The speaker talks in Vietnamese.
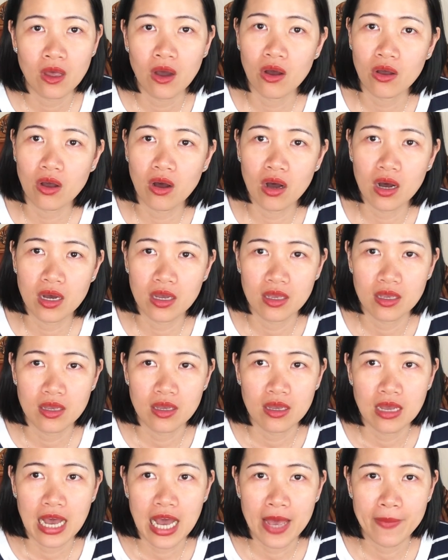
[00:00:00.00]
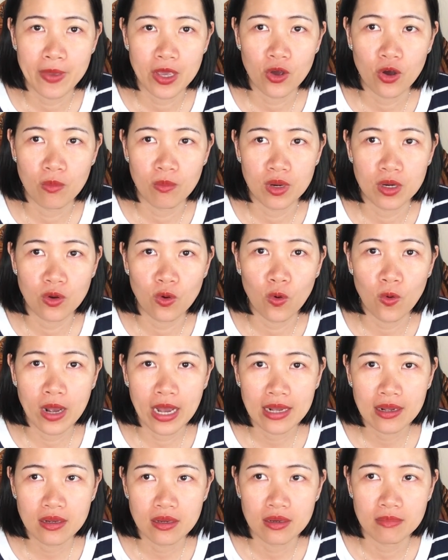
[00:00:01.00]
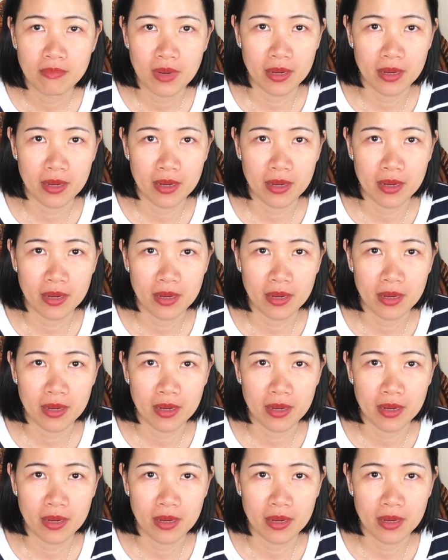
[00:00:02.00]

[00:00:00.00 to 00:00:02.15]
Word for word: thôi con ơi hai mẹ con mình cố gắng